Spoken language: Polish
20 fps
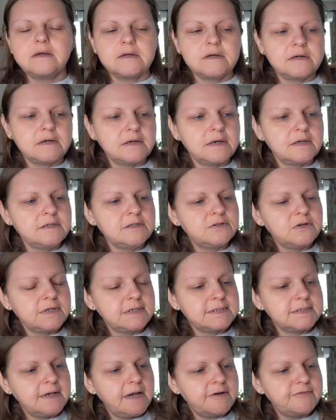E, I to
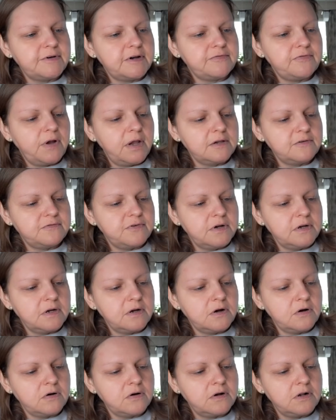jest kawa Five
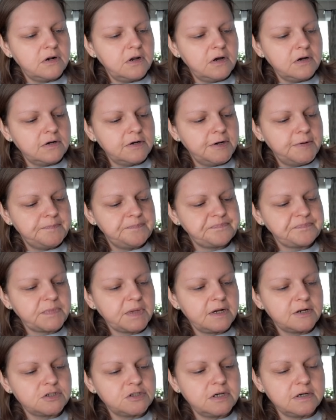O'Clock
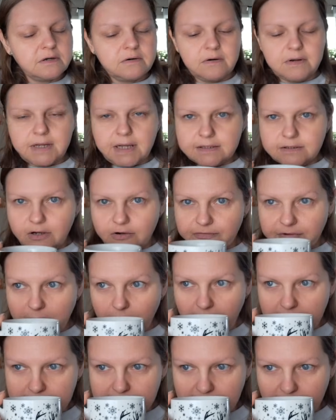czekoladowa,
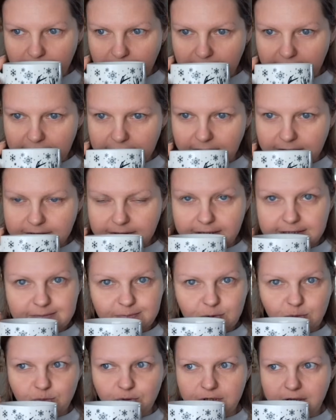ładnie pachnie, zaraz
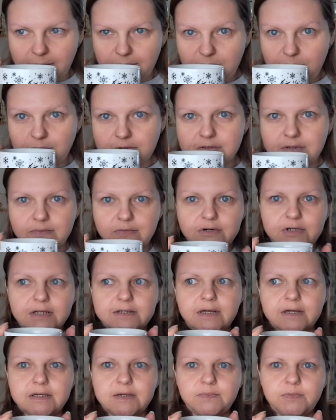spróbujemy, bo to moje
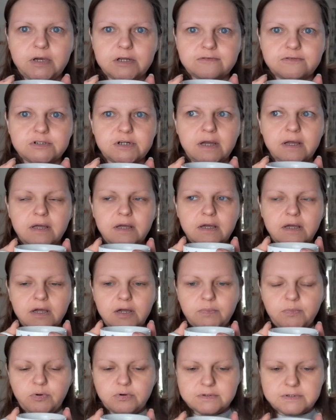takie pierwsze
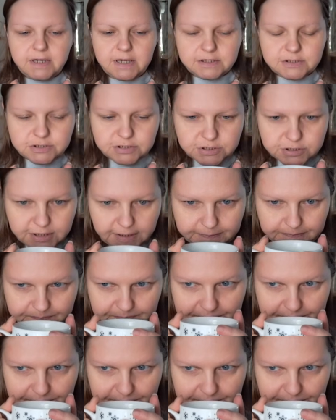podejście.